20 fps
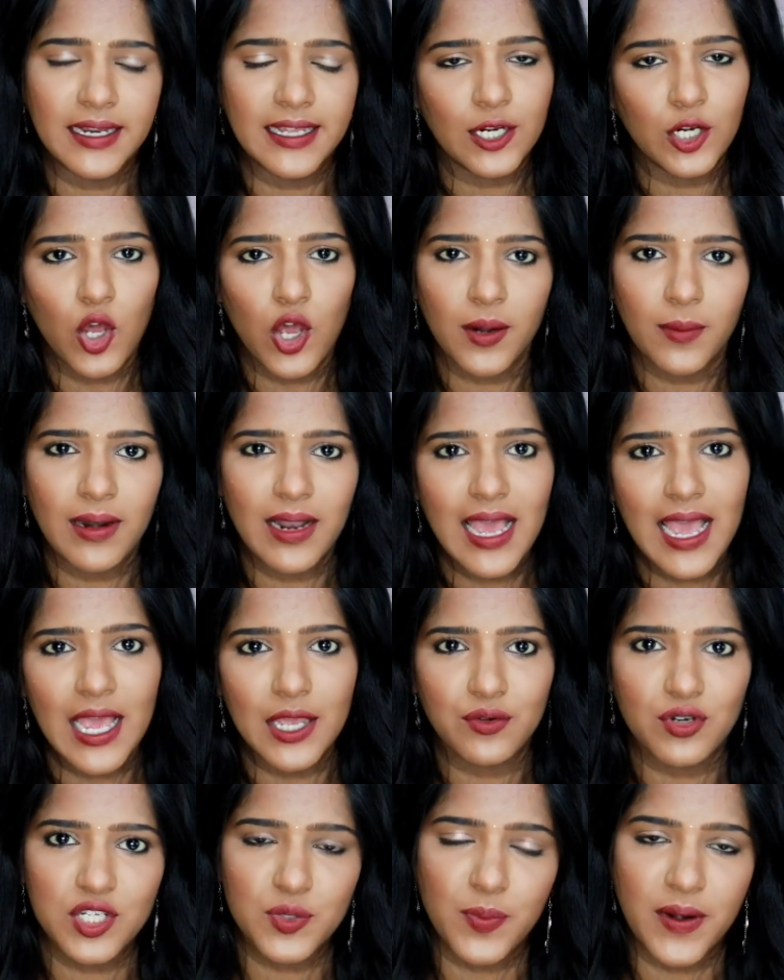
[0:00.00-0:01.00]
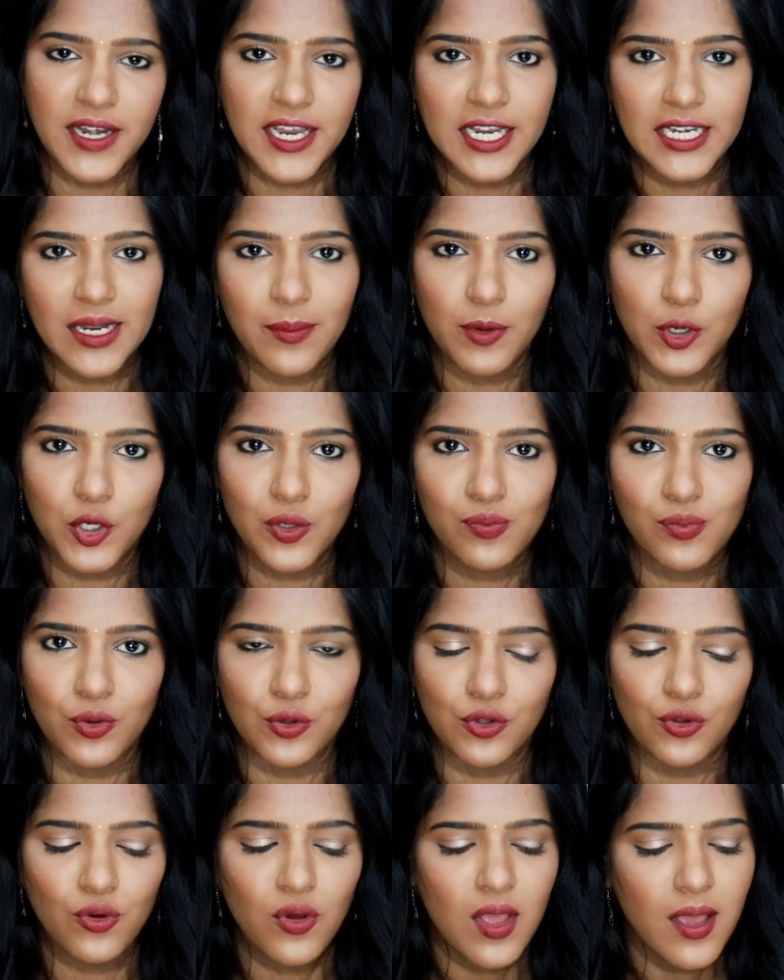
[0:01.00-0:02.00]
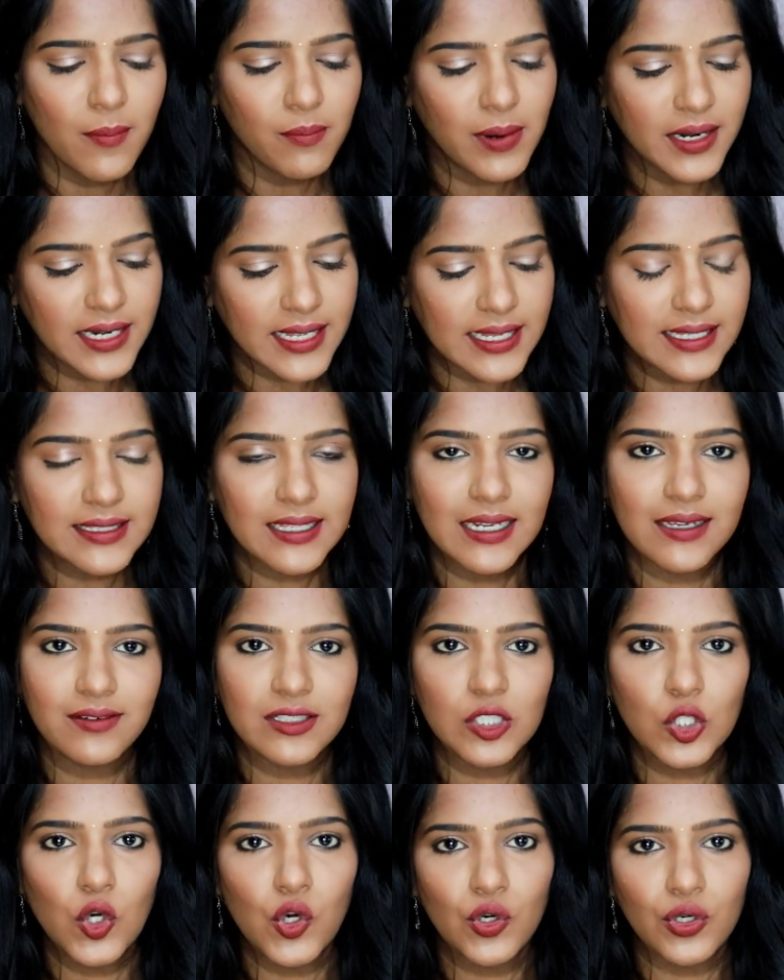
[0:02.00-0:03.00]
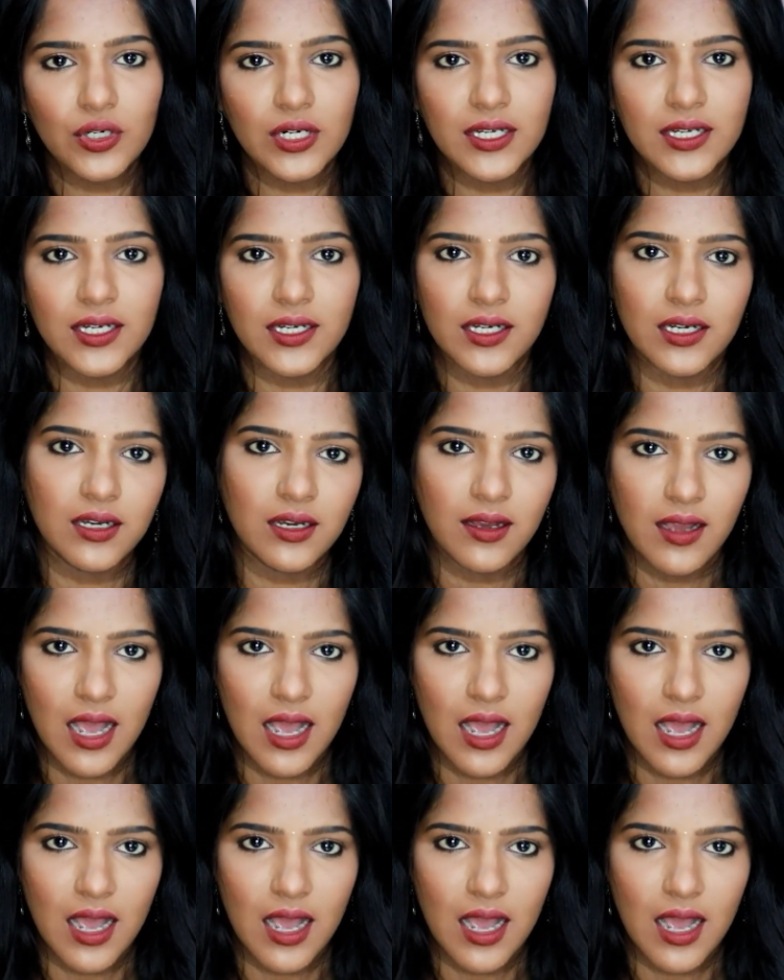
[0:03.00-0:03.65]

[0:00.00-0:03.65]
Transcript: நீங்கள் நார்மலாக ஹேர் வாஷ் பண்ணிக்கிட்டால் மட்டும் போதும் பட் இதில் வந்து உங்களுக்கு